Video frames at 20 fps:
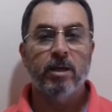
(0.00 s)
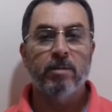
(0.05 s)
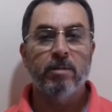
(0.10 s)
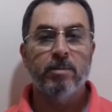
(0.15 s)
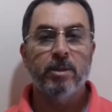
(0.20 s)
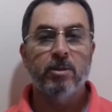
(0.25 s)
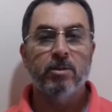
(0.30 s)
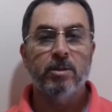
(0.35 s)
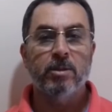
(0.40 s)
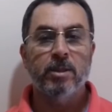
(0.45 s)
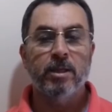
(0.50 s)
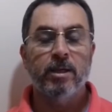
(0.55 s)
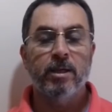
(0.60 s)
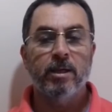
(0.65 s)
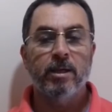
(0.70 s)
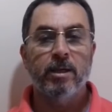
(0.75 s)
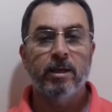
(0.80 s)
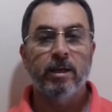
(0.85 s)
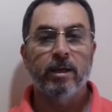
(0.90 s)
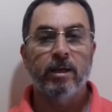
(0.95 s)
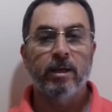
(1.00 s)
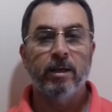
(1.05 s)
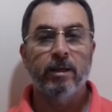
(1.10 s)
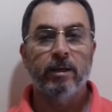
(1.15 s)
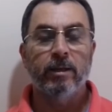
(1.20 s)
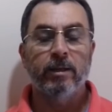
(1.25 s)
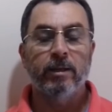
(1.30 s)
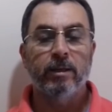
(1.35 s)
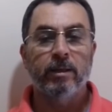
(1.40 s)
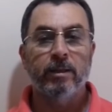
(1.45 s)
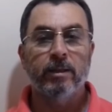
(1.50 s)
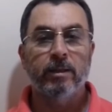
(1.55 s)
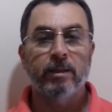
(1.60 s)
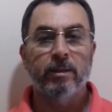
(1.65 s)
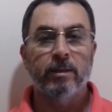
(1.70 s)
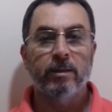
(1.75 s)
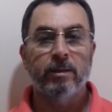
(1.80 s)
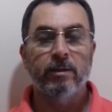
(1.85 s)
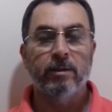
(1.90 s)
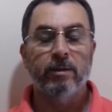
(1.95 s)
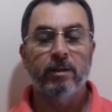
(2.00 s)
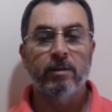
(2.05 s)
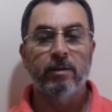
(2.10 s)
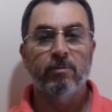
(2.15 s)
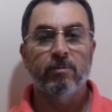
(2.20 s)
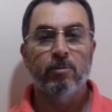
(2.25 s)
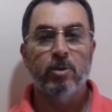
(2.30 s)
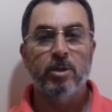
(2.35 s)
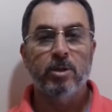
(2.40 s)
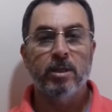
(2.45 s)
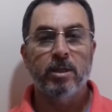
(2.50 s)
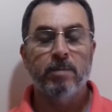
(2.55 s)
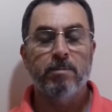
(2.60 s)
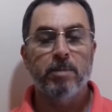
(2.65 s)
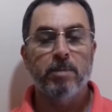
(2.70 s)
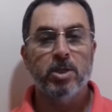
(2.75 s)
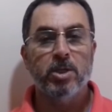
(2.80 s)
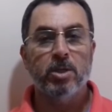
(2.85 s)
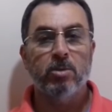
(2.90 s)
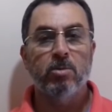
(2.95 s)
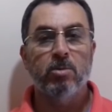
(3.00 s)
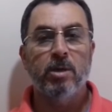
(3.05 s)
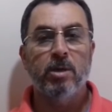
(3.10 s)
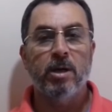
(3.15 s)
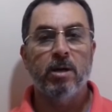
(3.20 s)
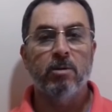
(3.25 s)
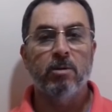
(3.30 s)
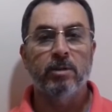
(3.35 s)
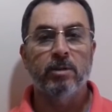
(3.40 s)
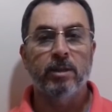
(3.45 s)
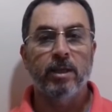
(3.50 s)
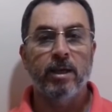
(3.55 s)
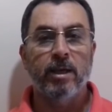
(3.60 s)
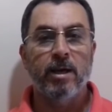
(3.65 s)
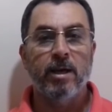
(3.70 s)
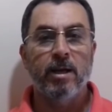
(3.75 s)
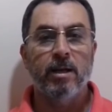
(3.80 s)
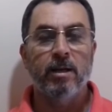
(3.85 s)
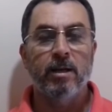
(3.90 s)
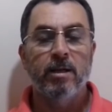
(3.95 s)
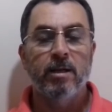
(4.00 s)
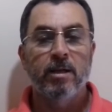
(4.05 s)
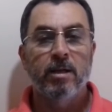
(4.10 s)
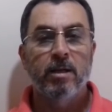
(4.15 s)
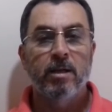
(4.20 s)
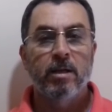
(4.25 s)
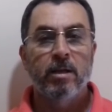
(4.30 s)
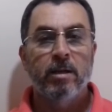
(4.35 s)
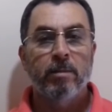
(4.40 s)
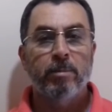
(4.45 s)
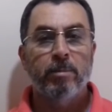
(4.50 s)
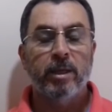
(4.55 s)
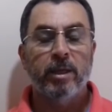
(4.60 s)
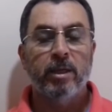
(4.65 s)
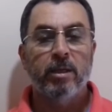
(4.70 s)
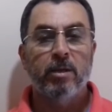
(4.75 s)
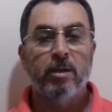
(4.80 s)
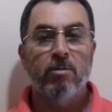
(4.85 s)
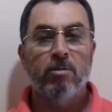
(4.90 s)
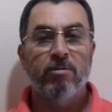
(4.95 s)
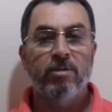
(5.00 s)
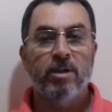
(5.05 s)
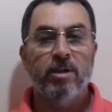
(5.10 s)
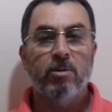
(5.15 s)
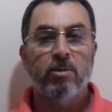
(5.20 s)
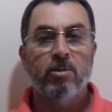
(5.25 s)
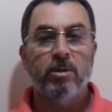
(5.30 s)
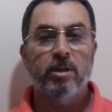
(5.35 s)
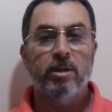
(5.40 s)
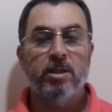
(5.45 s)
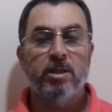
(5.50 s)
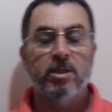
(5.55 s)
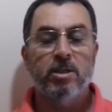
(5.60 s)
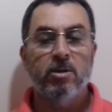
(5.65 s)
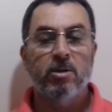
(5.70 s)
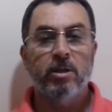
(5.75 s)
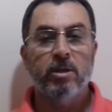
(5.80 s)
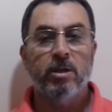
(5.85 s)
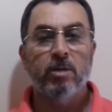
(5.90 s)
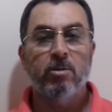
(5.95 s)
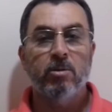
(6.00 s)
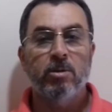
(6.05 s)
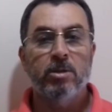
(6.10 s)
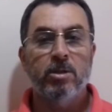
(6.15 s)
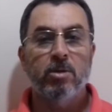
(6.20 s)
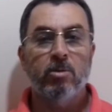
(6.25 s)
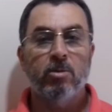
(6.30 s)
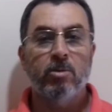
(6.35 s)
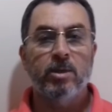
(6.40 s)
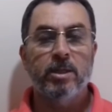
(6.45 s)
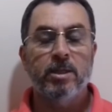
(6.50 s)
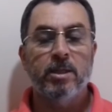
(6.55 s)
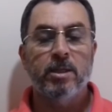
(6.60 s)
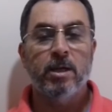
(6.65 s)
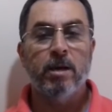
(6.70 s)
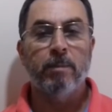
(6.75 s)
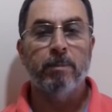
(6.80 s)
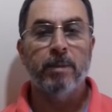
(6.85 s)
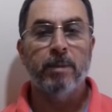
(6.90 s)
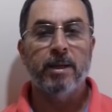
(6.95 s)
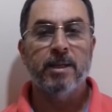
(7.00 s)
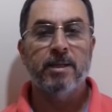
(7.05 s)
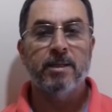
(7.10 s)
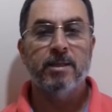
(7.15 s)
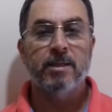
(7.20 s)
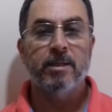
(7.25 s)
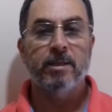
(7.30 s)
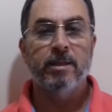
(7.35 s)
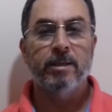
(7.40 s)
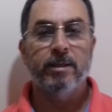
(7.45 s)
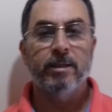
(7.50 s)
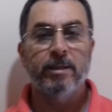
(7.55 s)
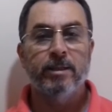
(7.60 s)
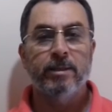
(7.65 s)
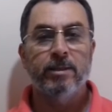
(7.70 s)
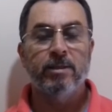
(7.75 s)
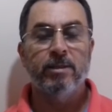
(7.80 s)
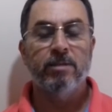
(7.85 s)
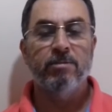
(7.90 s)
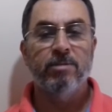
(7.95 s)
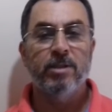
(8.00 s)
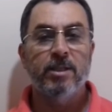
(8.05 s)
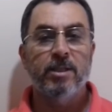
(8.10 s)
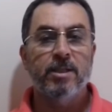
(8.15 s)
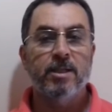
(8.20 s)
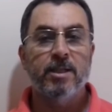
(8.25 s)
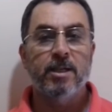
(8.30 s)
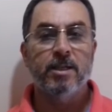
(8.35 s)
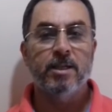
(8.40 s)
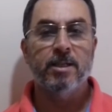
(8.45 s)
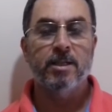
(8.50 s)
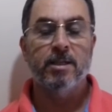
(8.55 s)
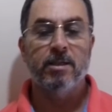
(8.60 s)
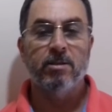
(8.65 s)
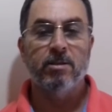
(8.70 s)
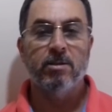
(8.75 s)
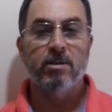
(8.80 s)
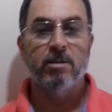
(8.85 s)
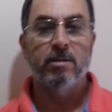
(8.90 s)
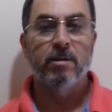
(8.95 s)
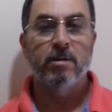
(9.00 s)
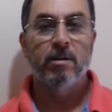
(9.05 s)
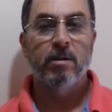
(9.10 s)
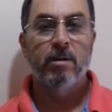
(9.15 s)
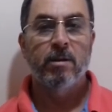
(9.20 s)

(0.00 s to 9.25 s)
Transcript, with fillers: tá, amigos? É, é você mexa com cautela para que não venha acontecer o que aconteceu com esse rapaz aí de 26 anos.